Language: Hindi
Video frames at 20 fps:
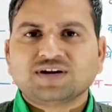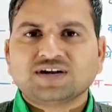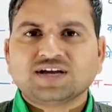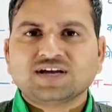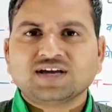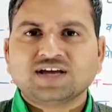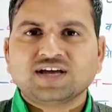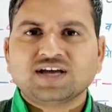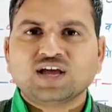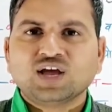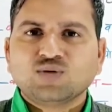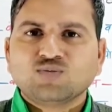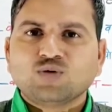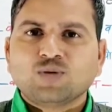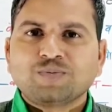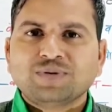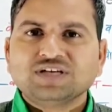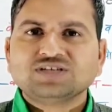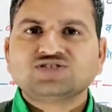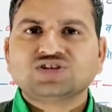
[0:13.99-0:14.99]
नए हैं वो
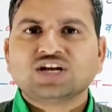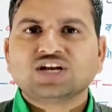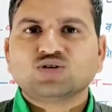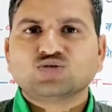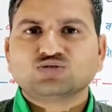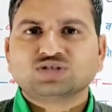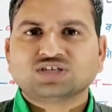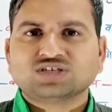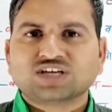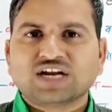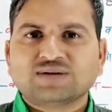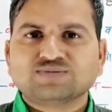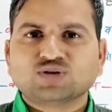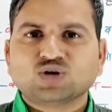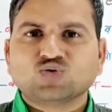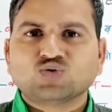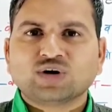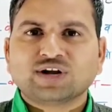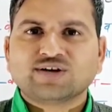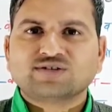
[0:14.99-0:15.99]
प्लीज़ चैनल को सब्सक्राइब
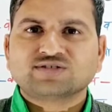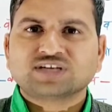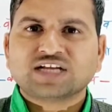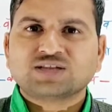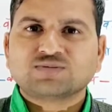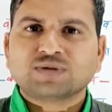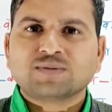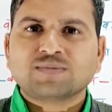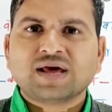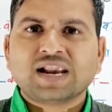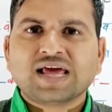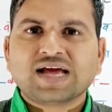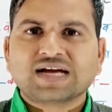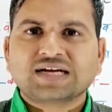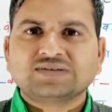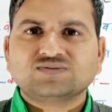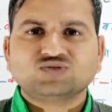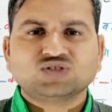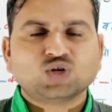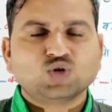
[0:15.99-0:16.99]
जरूर करें और साथ में
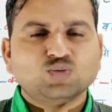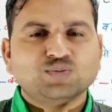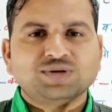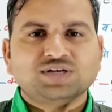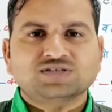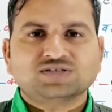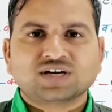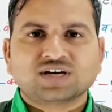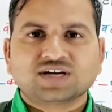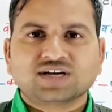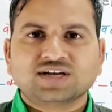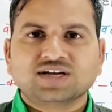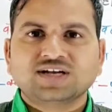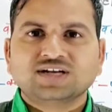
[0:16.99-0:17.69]
बेलाइकन जरूर प्रेस करें